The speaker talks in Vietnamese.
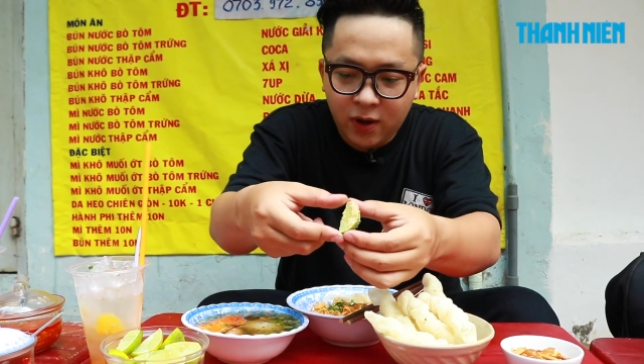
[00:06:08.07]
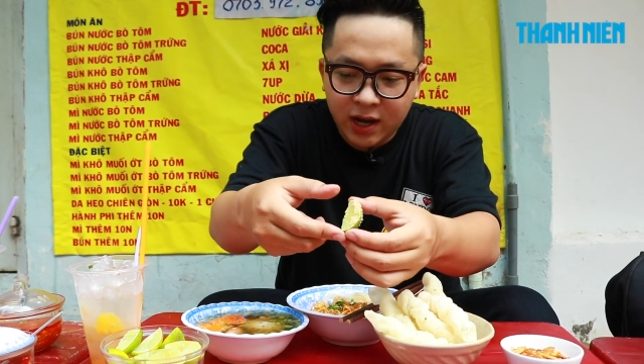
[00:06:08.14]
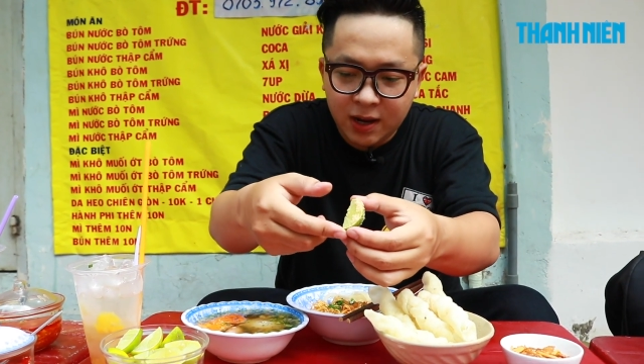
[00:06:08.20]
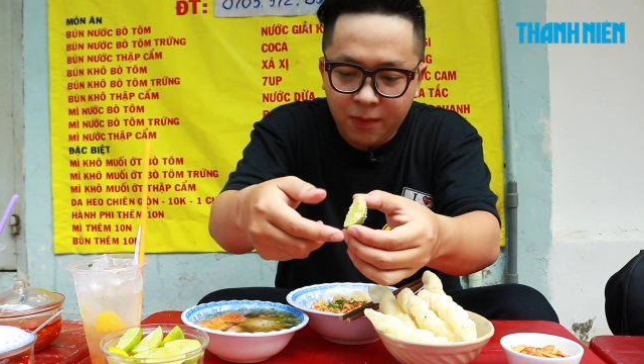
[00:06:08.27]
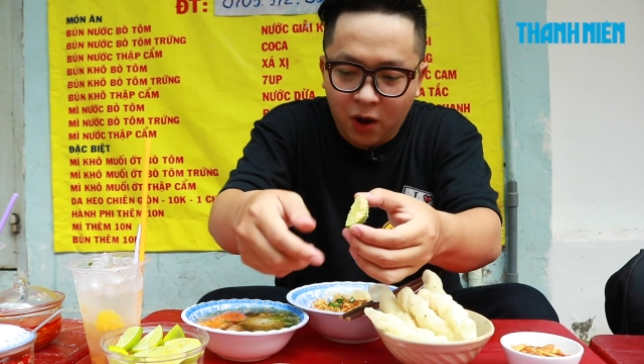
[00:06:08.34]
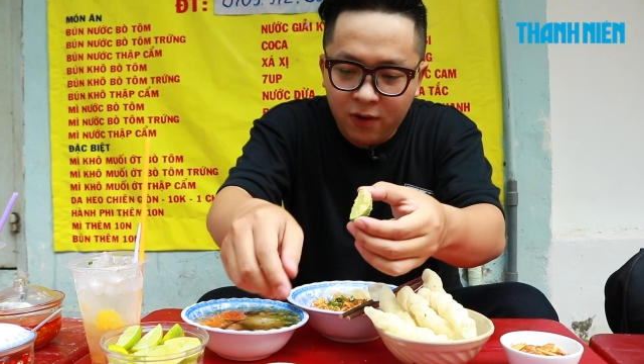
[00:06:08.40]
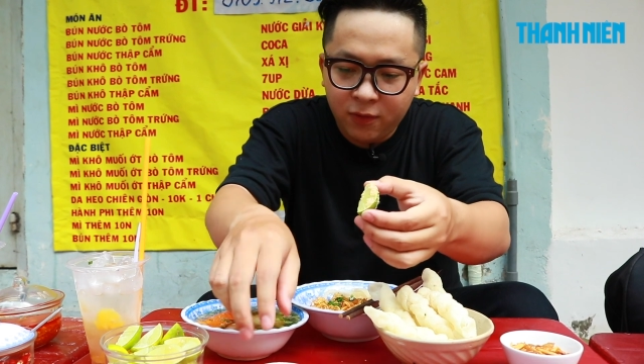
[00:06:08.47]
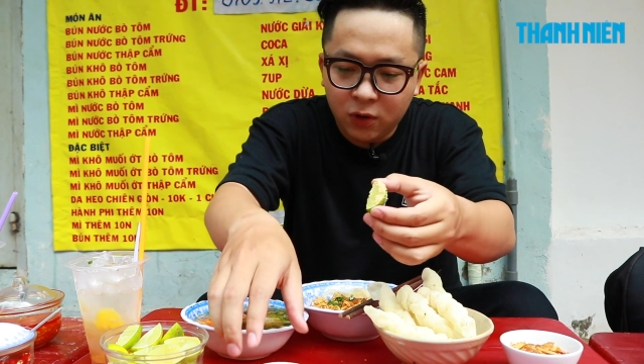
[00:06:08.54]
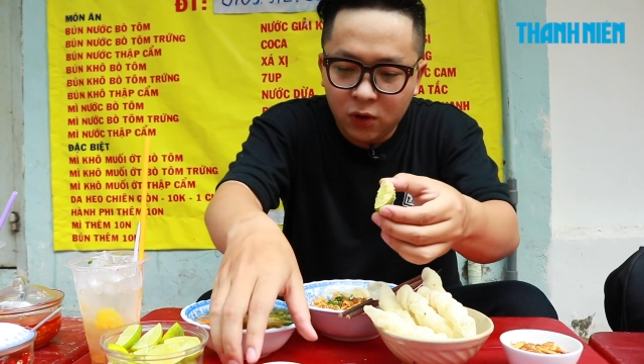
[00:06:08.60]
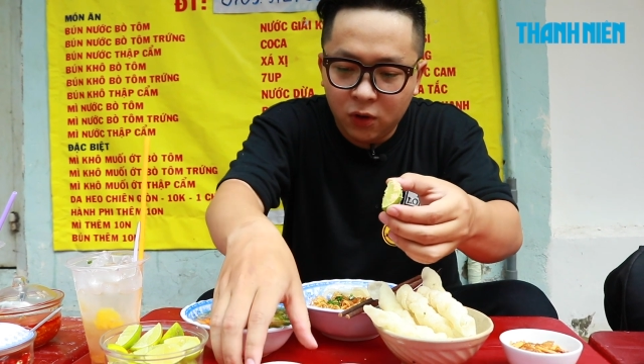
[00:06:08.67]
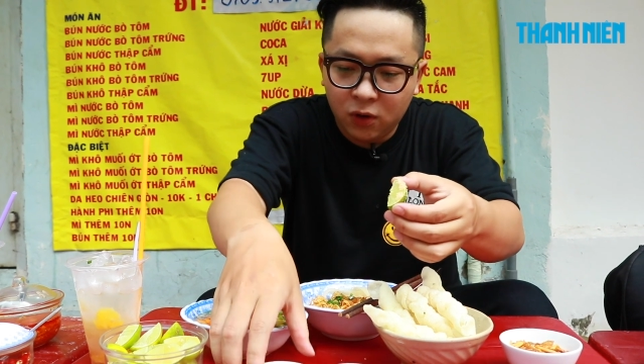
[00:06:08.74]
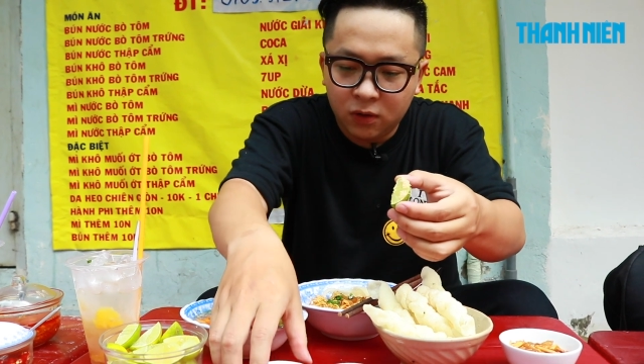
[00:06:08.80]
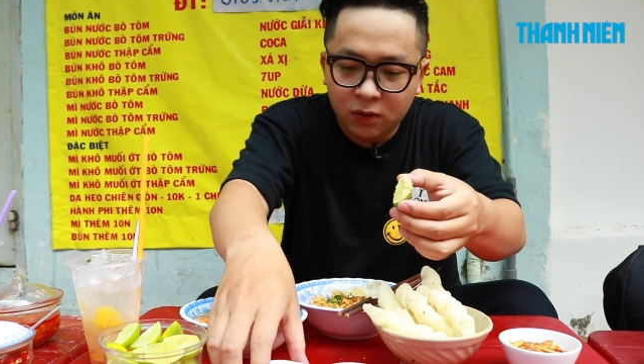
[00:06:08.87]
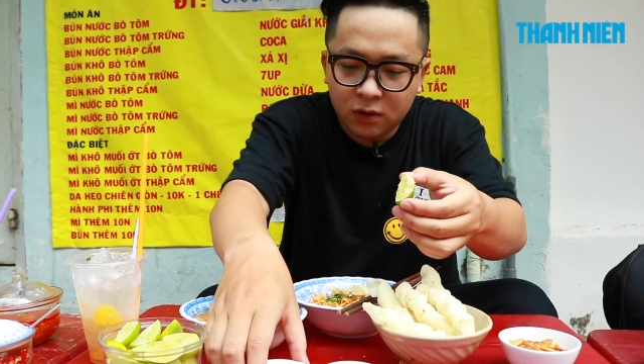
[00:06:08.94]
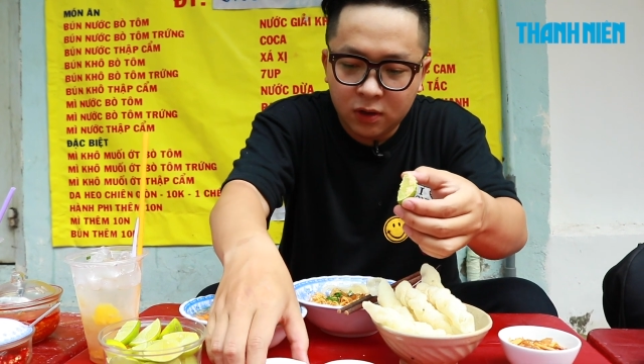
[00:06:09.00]
quán đã bỏ vô
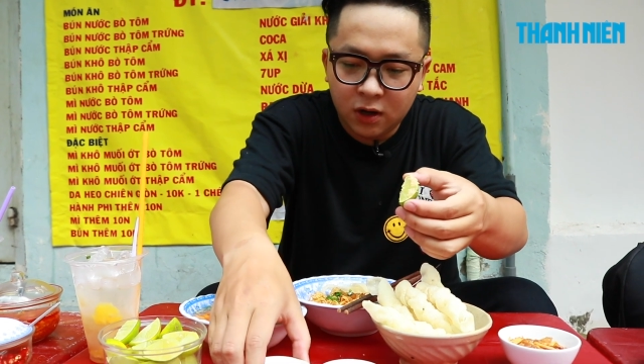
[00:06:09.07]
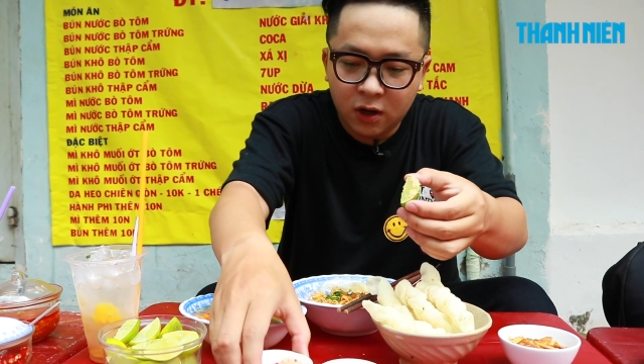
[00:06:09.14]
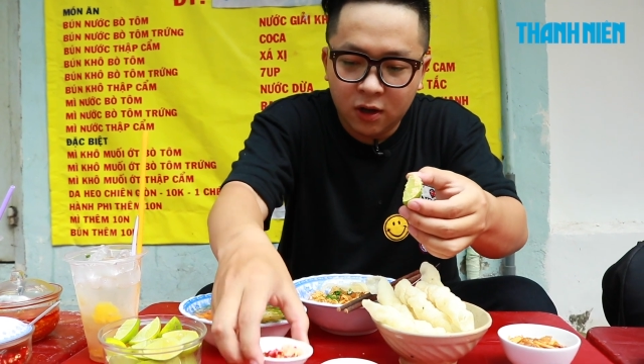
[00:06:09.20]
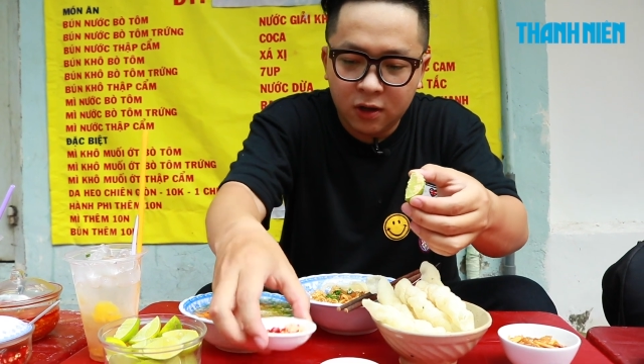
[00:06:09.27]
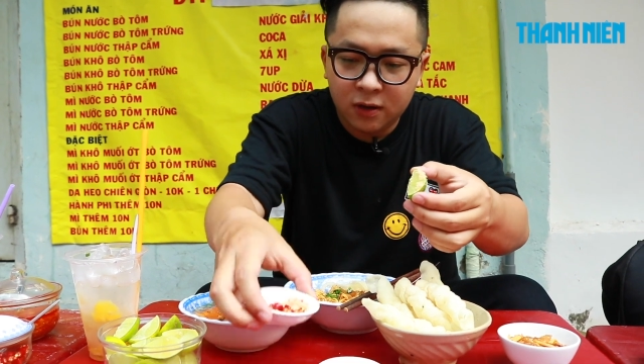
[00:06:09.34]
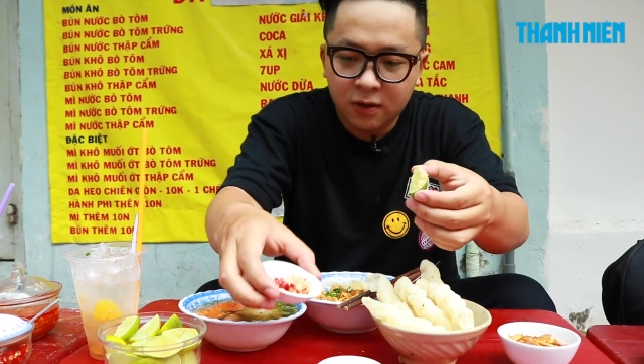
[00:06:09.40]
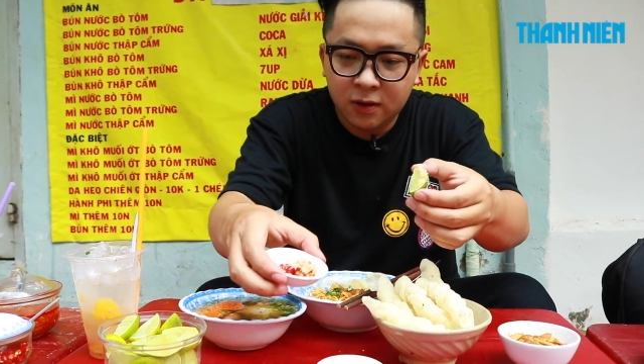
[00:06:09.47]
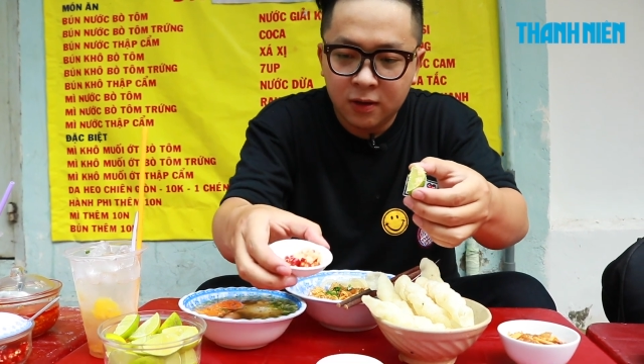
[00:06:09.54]
luôn. Rồi